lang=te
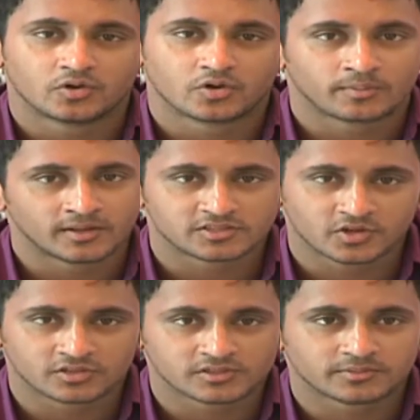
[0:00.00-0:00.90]
ఒక మంచి
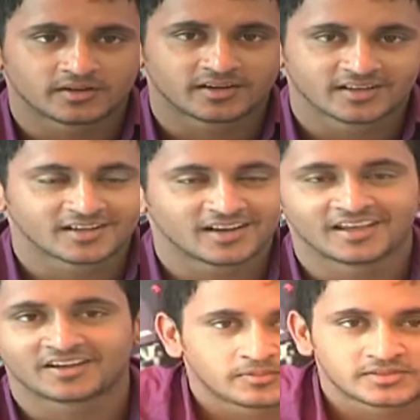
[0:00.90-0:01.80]
కాన్సెప్ట్ అండి
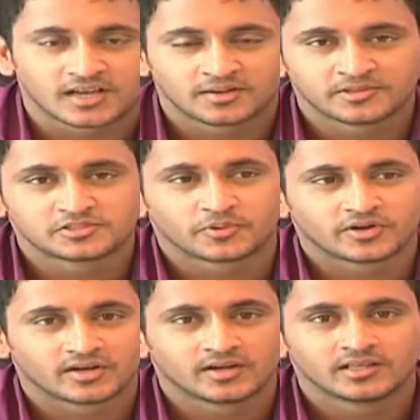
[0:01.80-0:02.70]
లైక్ చాలా మంచి
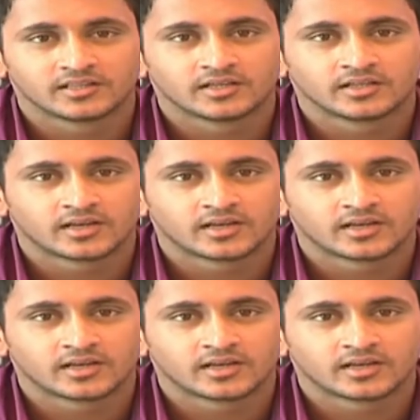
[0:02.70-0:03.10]
పాయింట్ అండి ఇది